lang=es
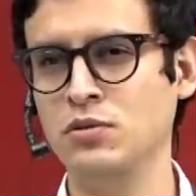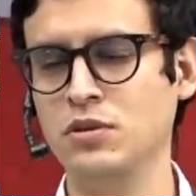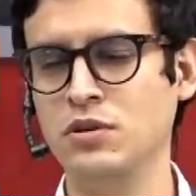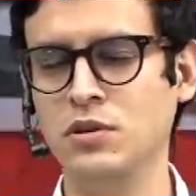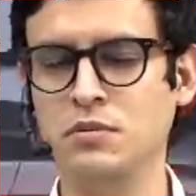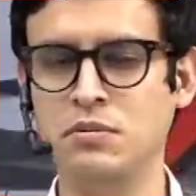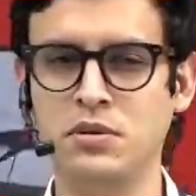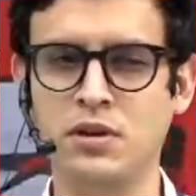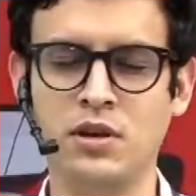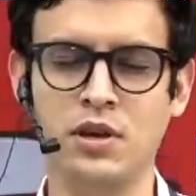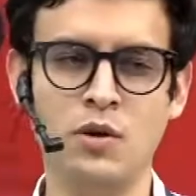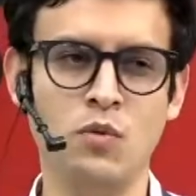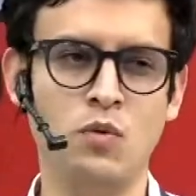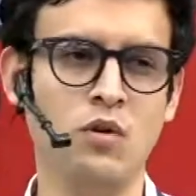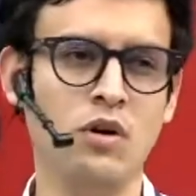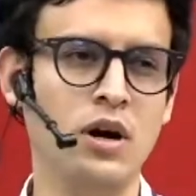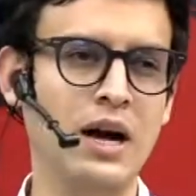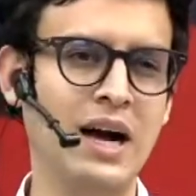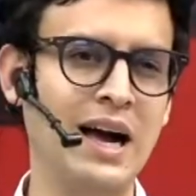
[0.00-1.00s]
Está
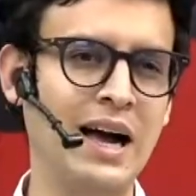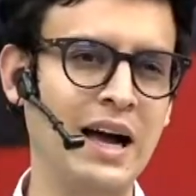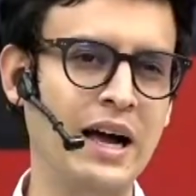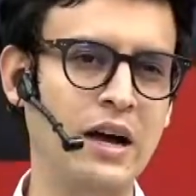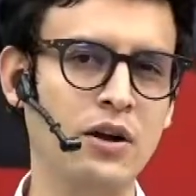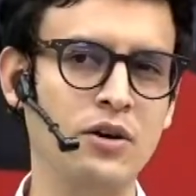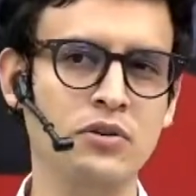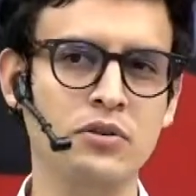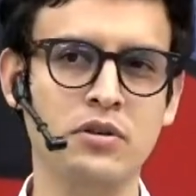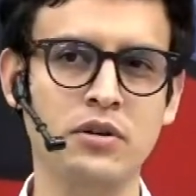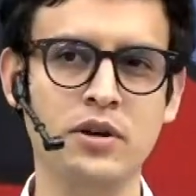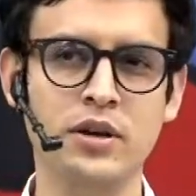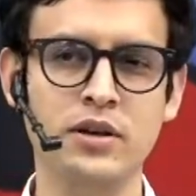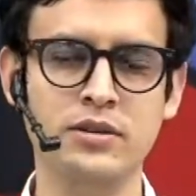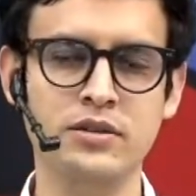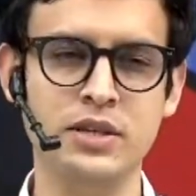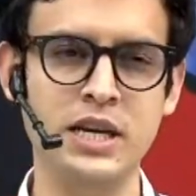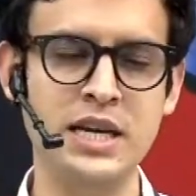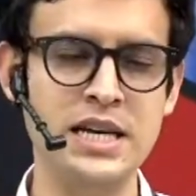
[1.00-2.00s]
equivocado,
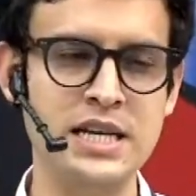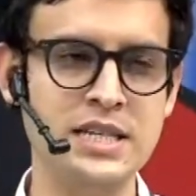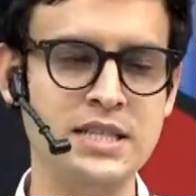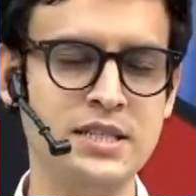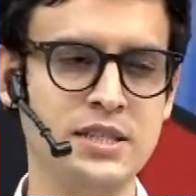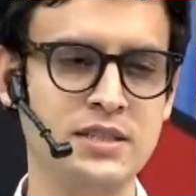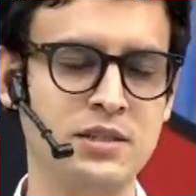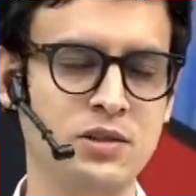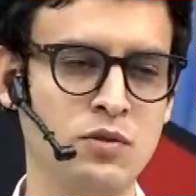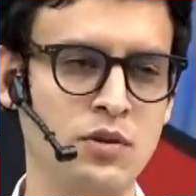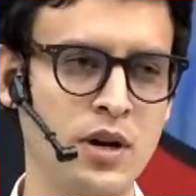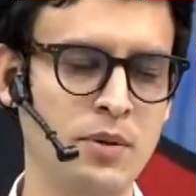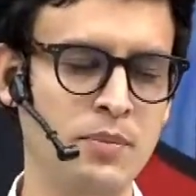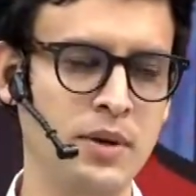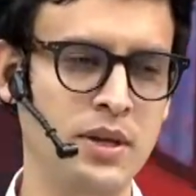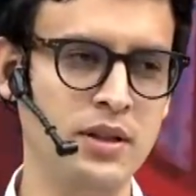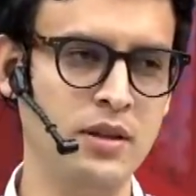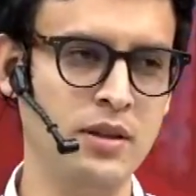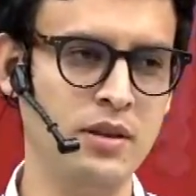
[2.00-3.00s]
es hincha
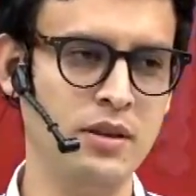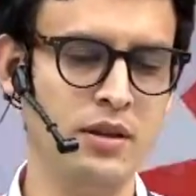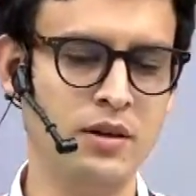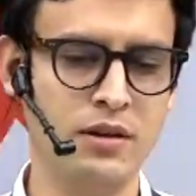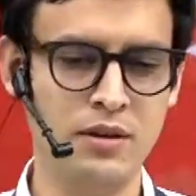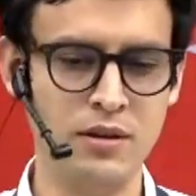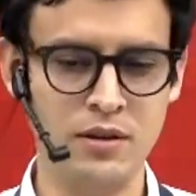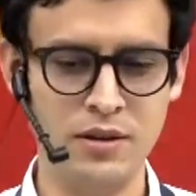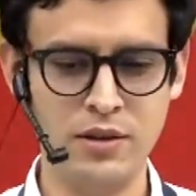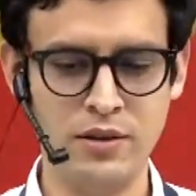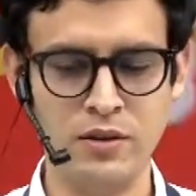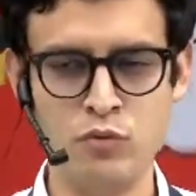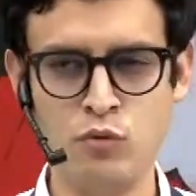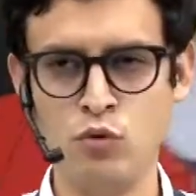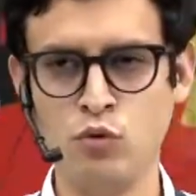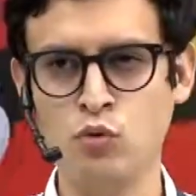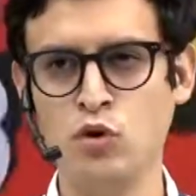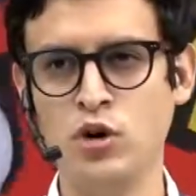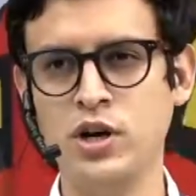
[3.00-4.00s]
seguramente de, este
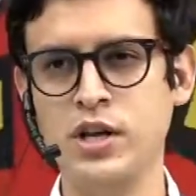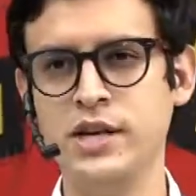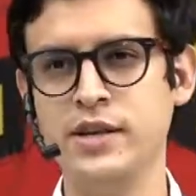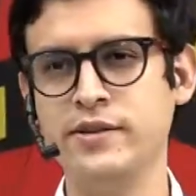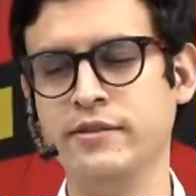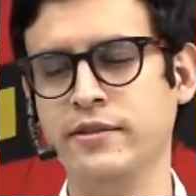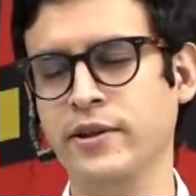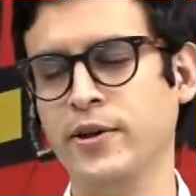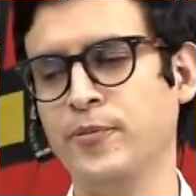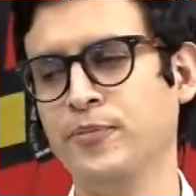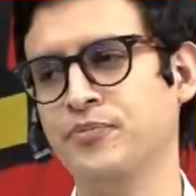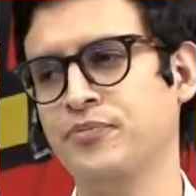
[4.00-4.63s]
futbolista.